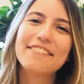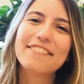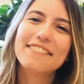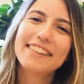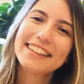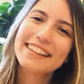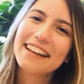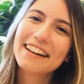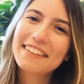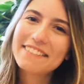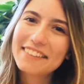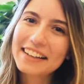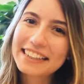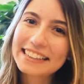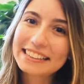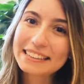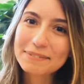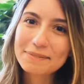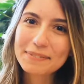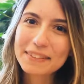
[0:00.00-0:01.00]
Veda
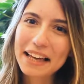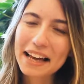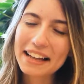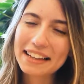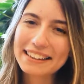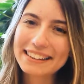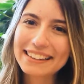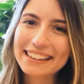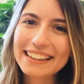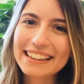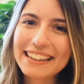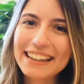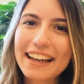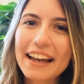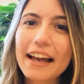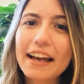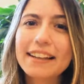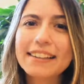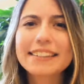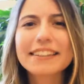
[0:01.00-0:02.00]
vaktim geldi.
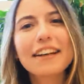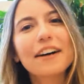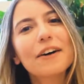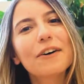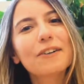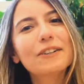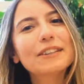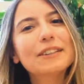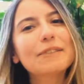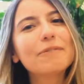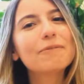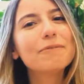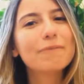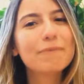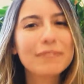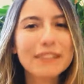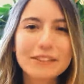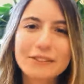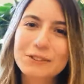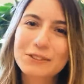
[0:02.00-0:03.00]
Daha önce
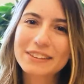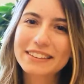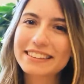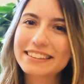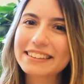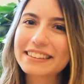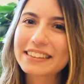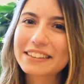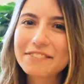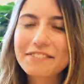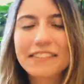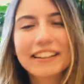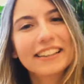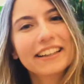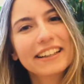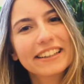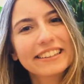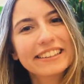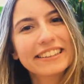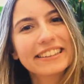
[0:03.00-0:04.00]
birçok yazının
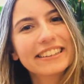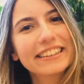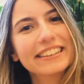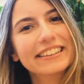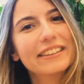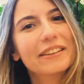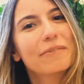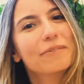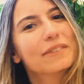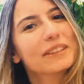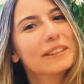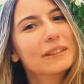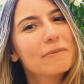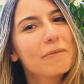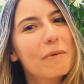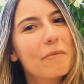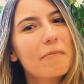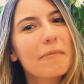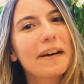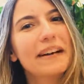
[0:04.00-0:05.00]
vedasını
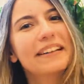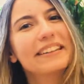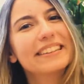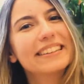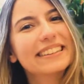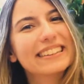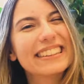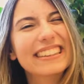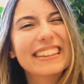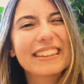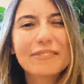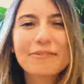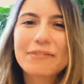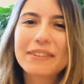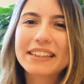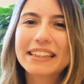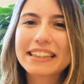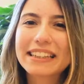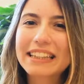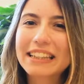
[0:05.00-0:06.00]
izlemiştim ama sıranın
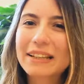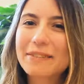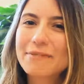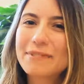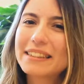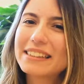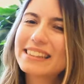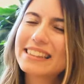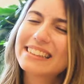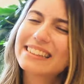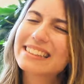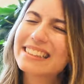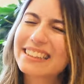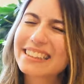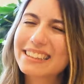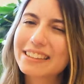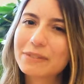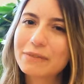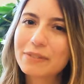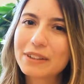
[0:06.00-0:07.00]
bana gelebileceğini
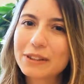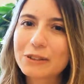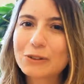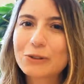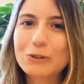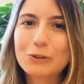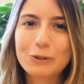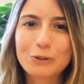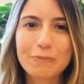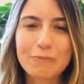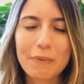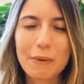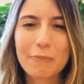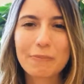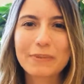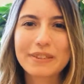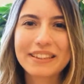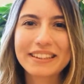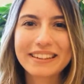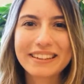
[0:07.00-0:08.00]
sanırım hiç
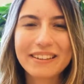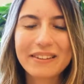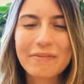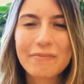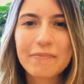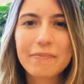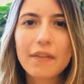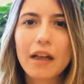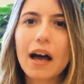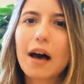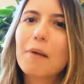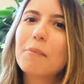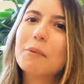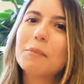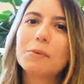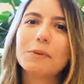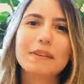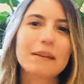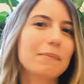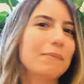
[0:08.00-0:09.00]
düşünmemiştim.
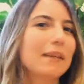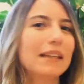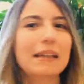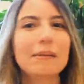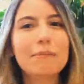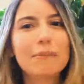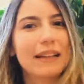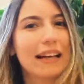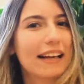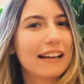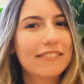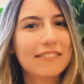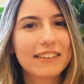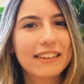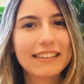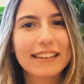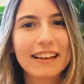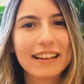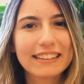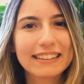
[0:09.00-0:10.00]
Ama bu tabii ki bir
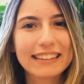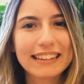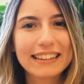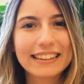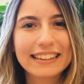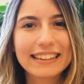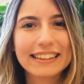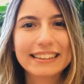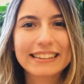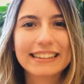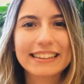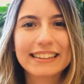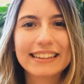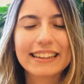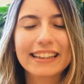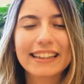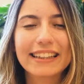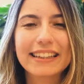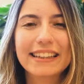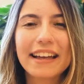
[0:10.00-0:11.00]
elveda değil
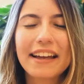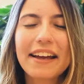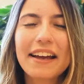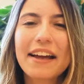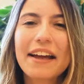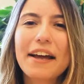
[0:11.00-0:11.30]
kesinlikle.